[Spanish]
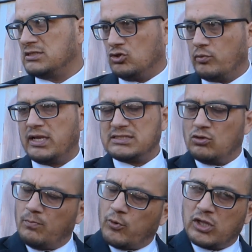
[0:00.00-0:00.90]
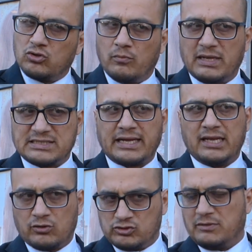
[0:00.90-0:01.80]
Si no hubiera sido un poquito más
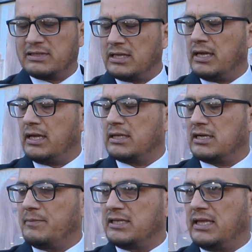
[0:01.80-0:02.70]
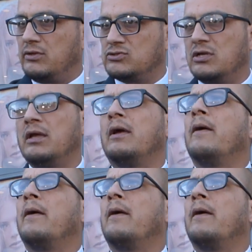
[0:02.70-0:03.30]
ágil, inclusive eh, el trámite de ellos